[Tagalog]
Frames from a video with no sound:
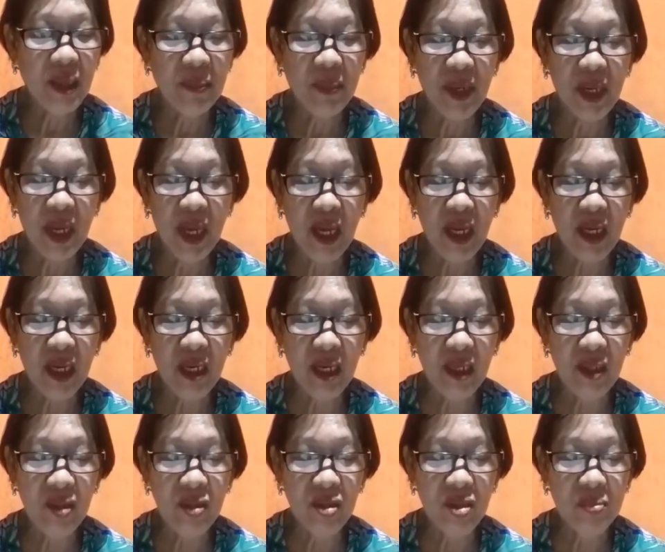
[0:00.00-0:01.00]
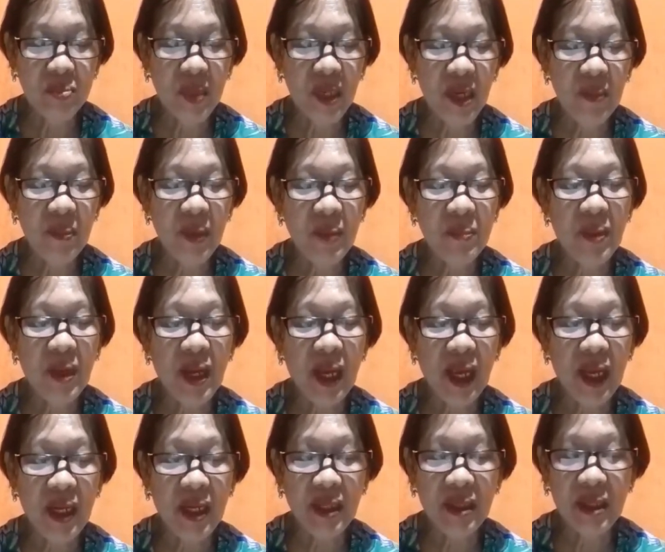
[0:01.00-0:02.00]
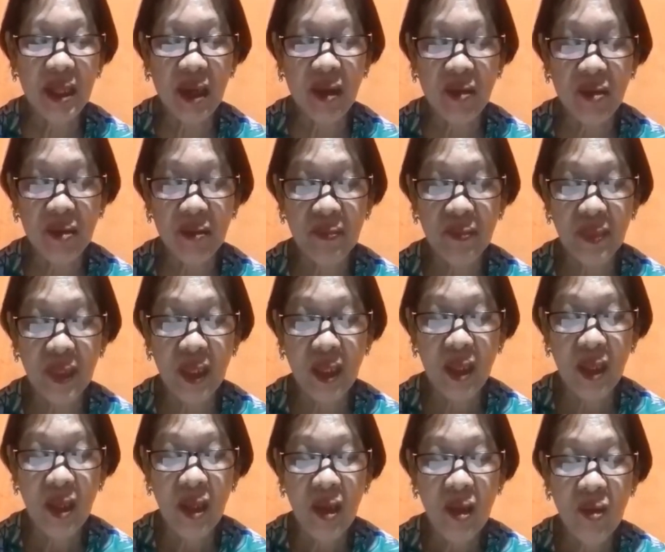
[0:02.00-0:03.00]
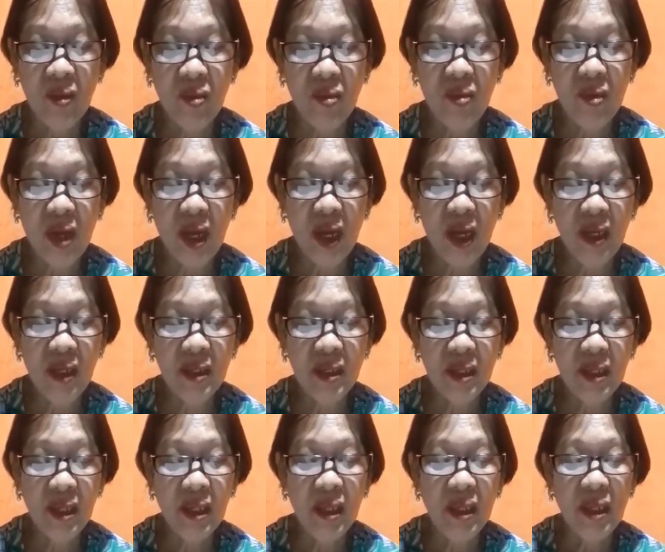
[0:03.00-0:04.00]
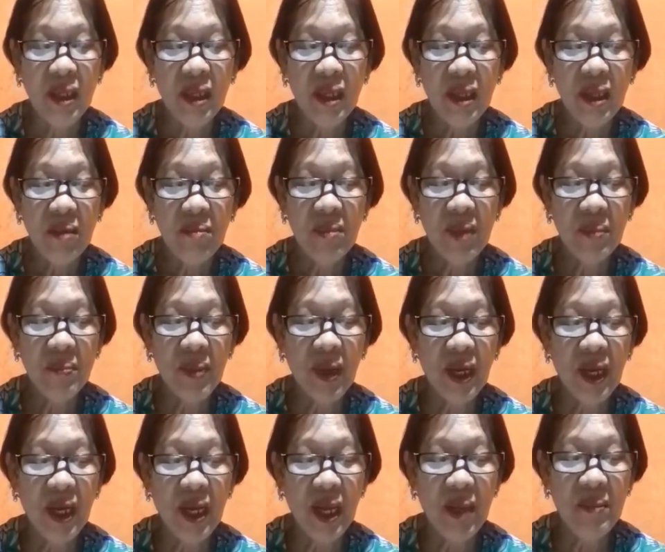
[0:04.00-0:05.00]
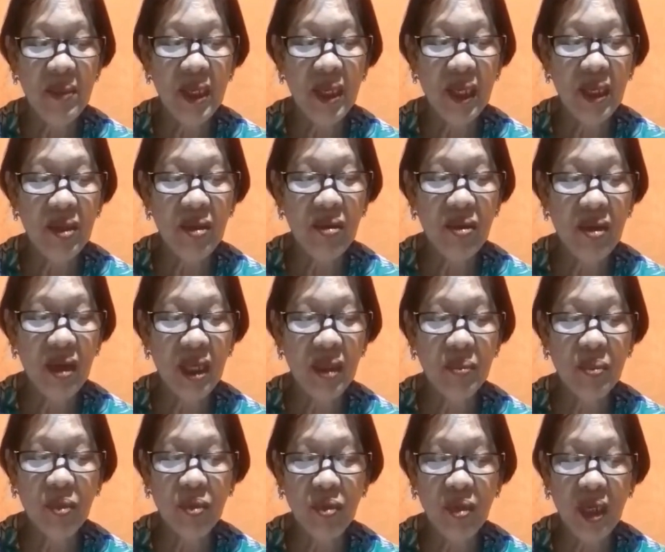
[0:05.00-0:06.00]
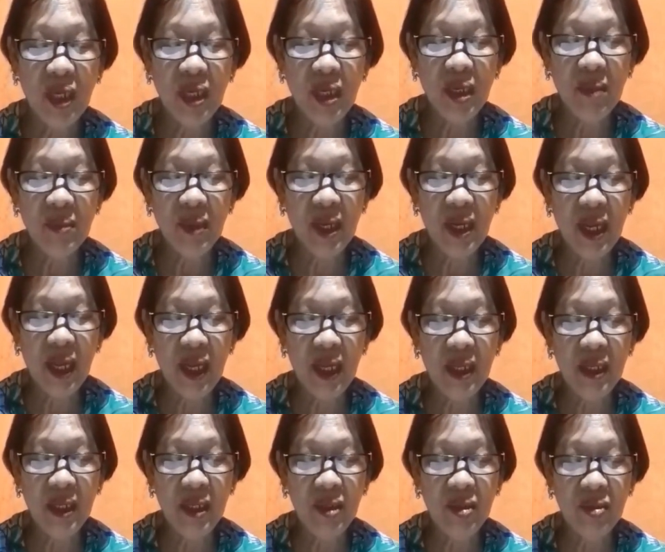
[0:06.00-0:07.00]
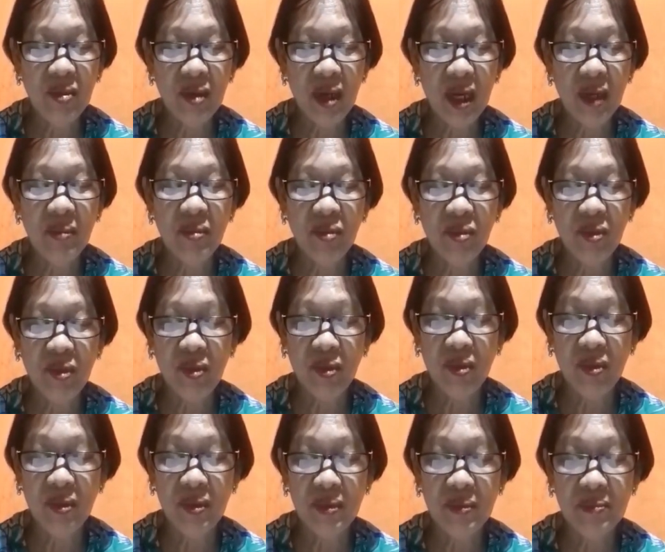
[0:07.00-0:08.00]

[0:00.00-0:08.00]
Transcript: kaparaanan ng Diyos para pagpalain ng tao. Una, magpakarami kayo at punuin ng mga lahi ninyo ang mundo.